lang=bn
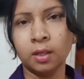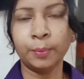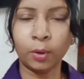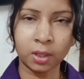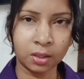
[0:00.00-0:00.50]

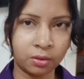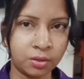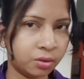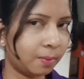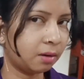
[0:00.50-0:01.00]
বর্ডারগুলোর
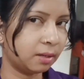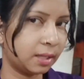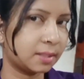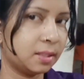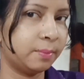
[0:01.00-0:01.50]
জন্য ভালো
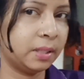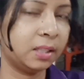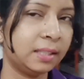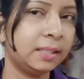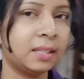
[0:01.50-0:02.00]
লাগছে মানে
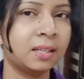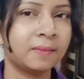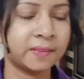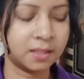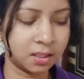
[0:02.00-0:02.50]
এইটা
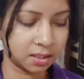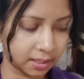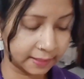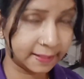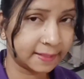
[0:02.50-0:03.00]
তাছাড়া
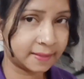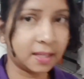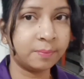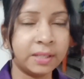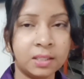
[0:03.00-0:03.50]
ড্রেসটা
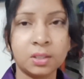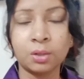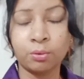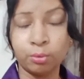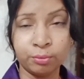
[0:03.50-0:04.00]
মানে যে
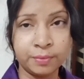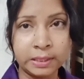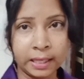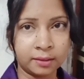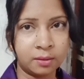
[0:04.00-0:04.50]
খুব
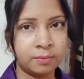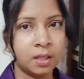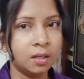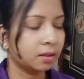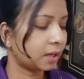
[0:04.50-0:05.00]
যে একদম
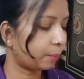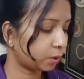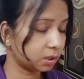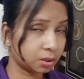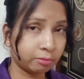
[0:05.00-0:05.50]

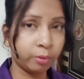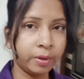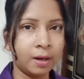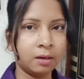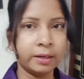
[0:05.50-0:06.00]
কাপড়টা যে খুবই
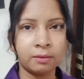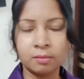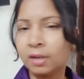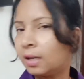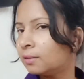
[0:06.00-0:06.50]
ভালো এরকম
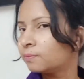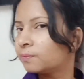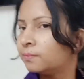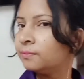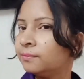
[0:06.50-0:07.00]
না
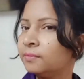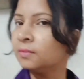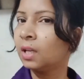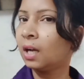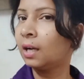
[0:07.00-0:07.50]

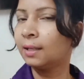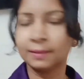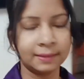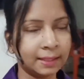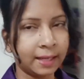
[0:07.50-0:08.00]
আর
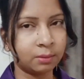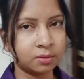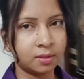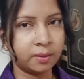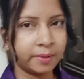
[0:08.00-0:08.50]
সেলাই
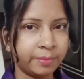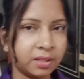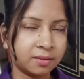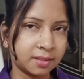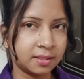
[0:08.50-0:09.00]
করতে হবে না মেন
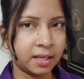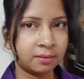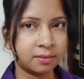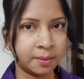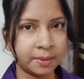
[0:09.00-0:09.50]
কথা সেলাই
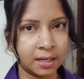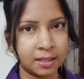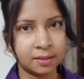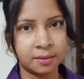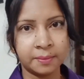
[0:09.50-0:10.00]
করতে হবে না
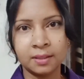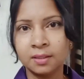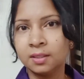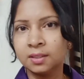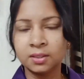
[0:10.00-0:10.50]
কাটাতে হবে না
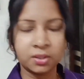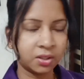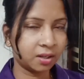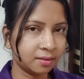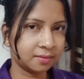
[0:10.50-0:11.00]
তো
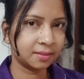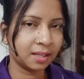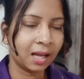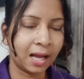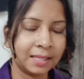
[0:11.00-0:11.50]
চলো
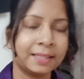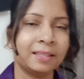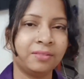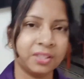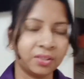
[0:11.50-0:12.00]

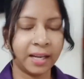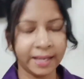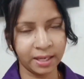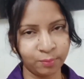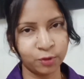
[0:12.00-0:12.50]
আজকের ভিডিওটা
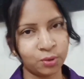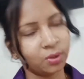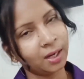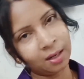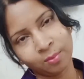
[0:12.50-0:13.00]
এই
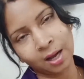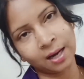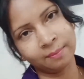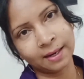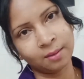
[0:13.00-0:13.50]
পর্যন্তই রাখবো
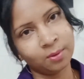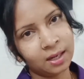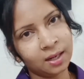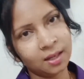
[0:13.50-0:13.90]
আর বাড়াবো না